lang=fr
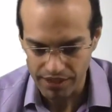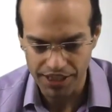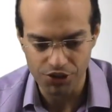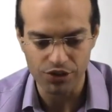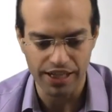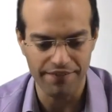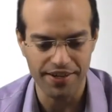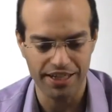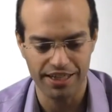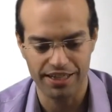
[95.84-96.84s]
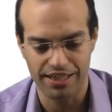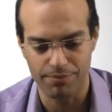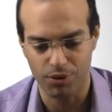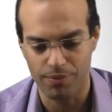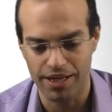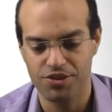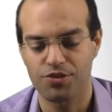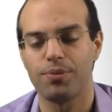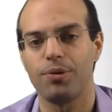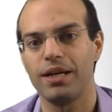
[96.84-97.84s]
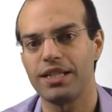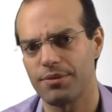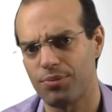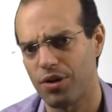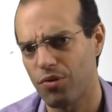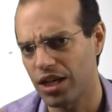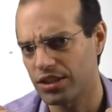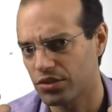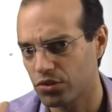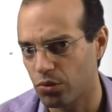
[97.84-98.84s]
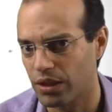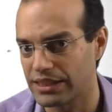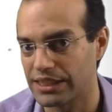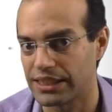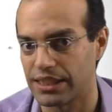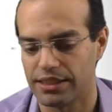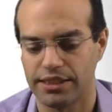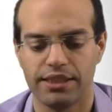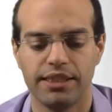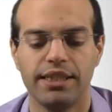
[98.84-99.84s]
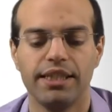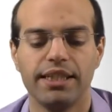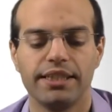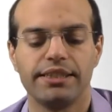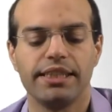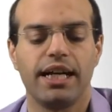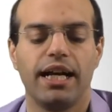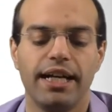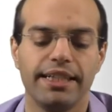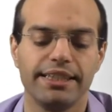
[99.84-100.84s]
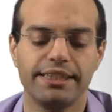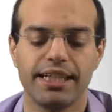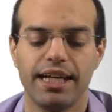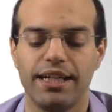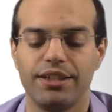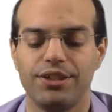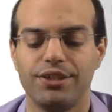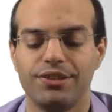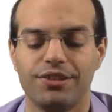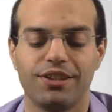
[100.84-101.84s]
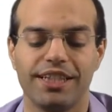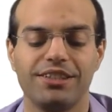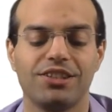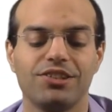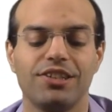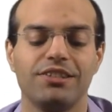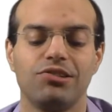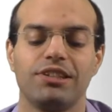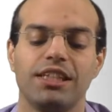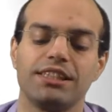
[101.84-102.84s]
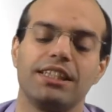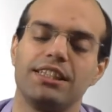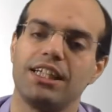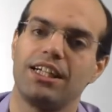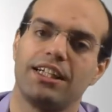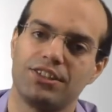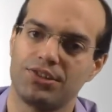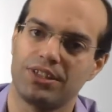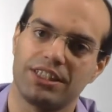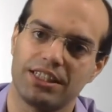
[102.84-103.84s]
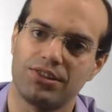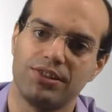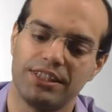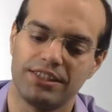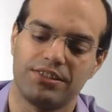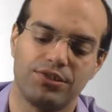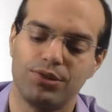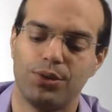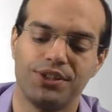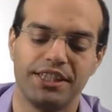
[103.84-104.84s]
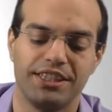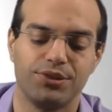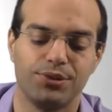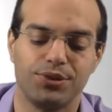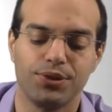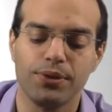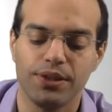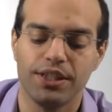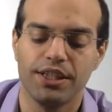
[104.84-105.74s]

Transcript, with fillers: Et donc avec les, les promises, une promise elle peut avoir trois états. Dire un état euh, en attente de résultat, c'est-à-dire l'action asynchrone est en cours d'exécution.